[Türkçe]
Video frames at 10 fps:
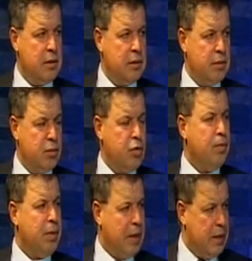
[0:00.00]
bütün
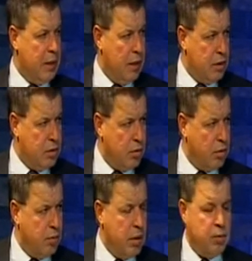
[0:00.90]
partileri
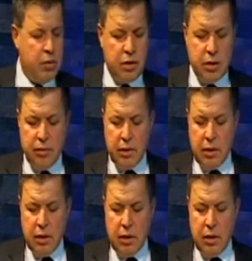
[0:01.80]
eleştiriyorum ben burada şimdi.
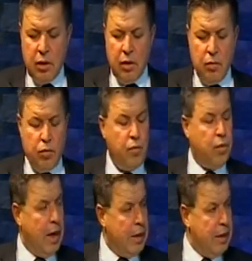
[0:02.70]
Bu
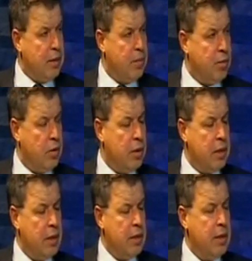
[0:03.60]
faaliyet
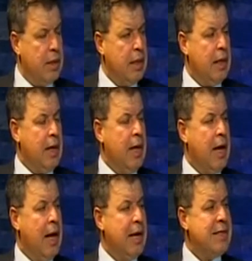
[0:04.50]
raporlara
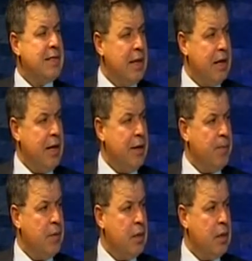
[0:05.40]
her sene
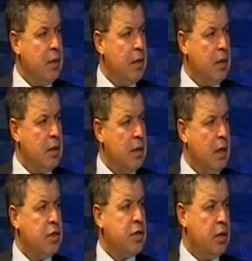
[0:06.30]

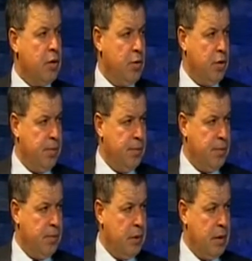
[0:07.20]
açıklanıyor.
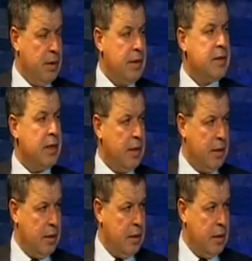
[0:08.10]
Nisan ayında.